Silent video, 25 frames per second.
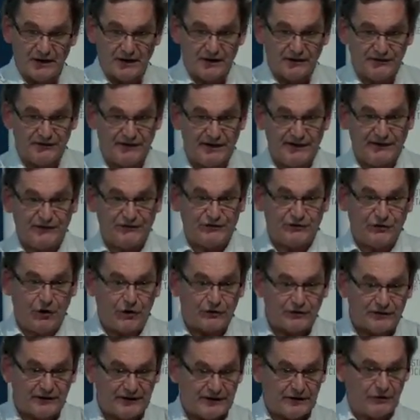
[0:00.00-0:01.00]
C'est
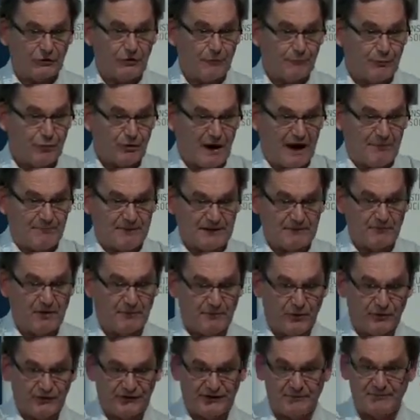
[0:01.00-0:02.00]
sortir le plus rapidement
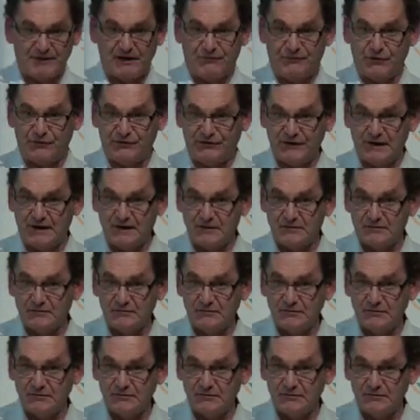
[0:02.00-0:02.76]
possible des fossiles.